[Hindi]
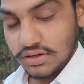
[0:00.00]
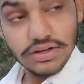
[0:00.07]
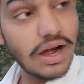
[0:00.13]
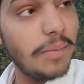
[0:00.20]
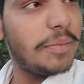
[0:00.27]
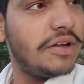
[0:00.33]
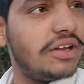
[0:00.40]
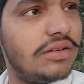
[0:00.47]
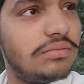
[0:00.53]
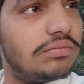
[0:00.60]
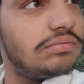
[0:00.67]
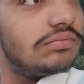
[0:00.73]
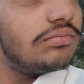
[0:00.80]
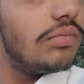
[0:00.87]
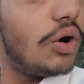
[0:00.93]
काफ़ी
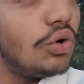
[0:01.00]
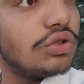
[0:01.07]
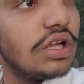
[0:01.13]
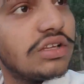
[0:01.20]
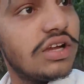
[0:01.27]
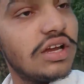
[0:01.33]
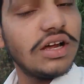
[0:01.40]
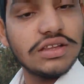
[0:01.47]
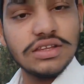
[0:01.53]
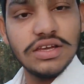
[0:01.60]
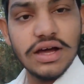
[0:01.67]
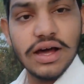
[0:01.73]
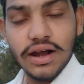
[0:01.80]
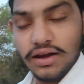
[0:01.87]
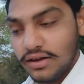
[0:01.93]
बहुत अच्छा लगते
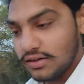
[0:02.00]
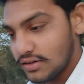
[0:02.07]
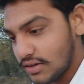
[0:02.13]
यार